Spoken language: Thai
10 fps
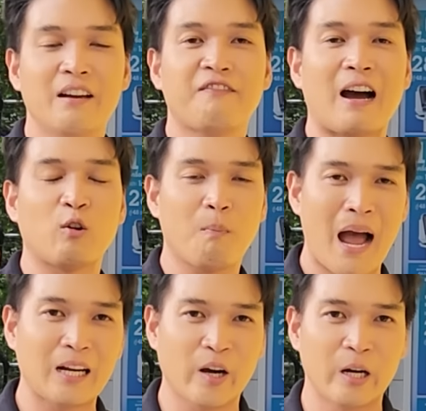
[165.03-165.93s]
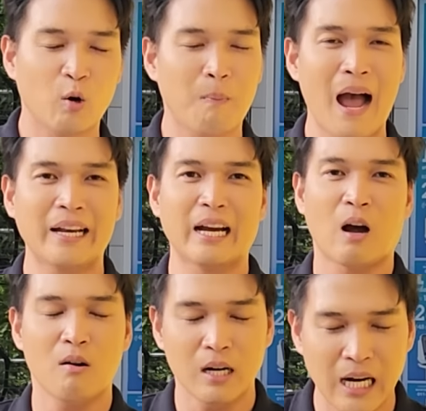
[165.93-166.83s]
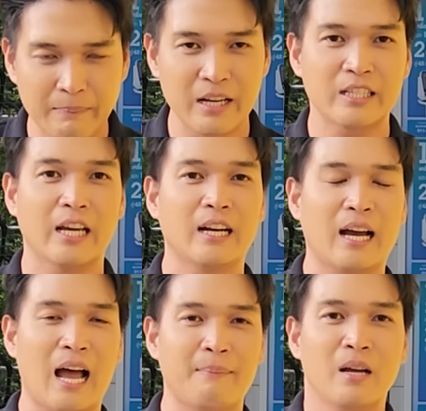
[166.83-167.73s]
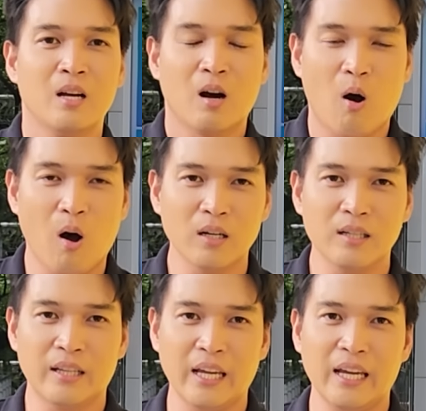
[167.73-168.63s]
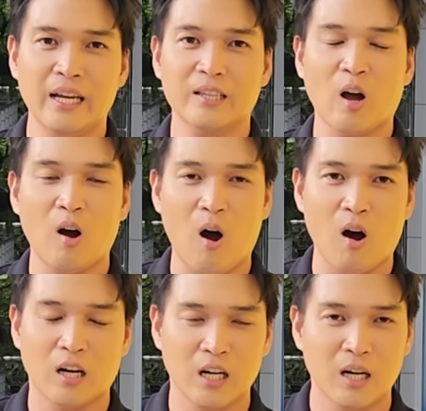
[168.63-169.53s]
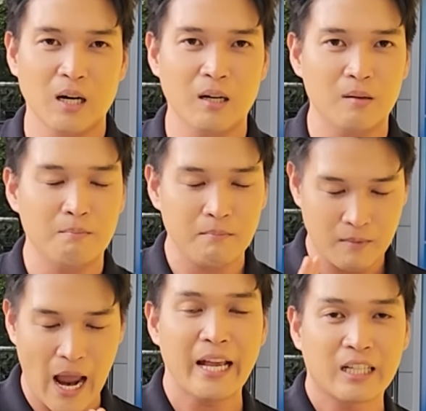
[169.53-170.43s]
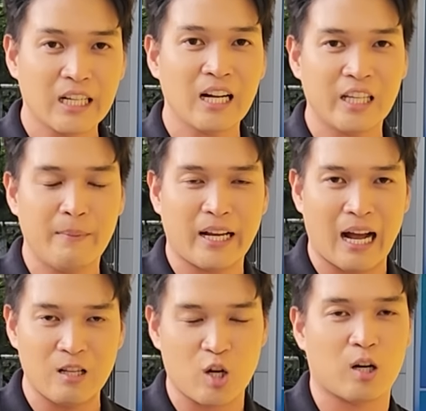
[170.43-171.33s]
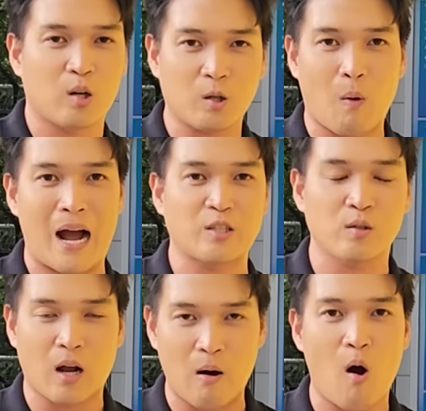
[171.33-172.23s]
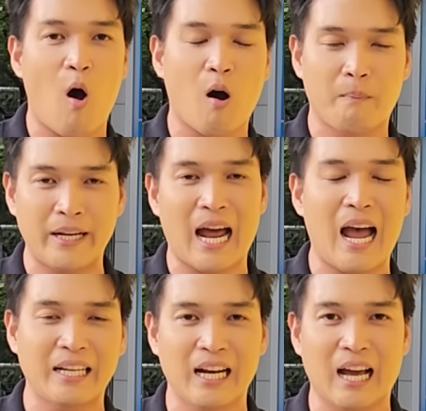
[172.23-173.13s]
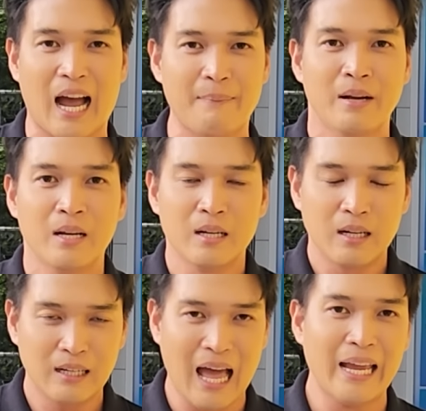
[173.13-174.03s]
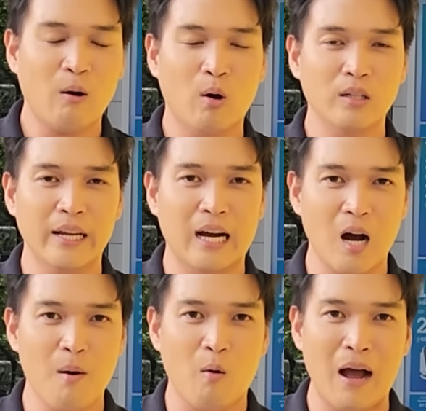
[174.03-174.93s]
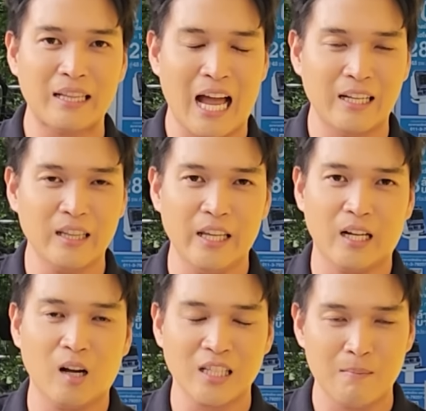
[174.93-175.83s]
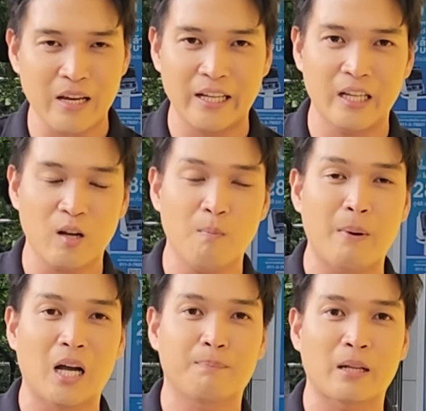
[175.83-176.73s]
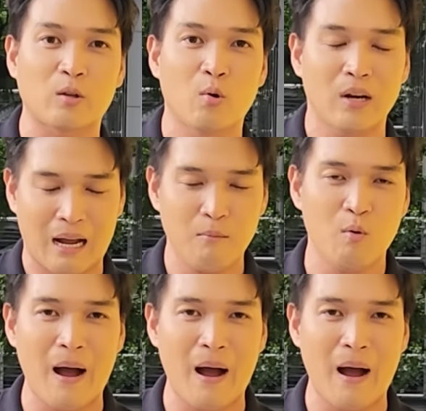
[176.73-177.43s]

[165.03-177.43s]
นี้ฝั่งลูกบ้านหน่อยลูกบ้านเนี่ยเขาเอื่อมจริงๆนะครับคนที่ต้องออกคือไอ้เรื่องที่มีการจอดรถขวางจนเขาออกไม่ได้เนี่ยแหละครับหลายคนเนี่ยเขาบอกว่าทางนิติก็จำใจที่ต้องเปิดประตูหลังหมู่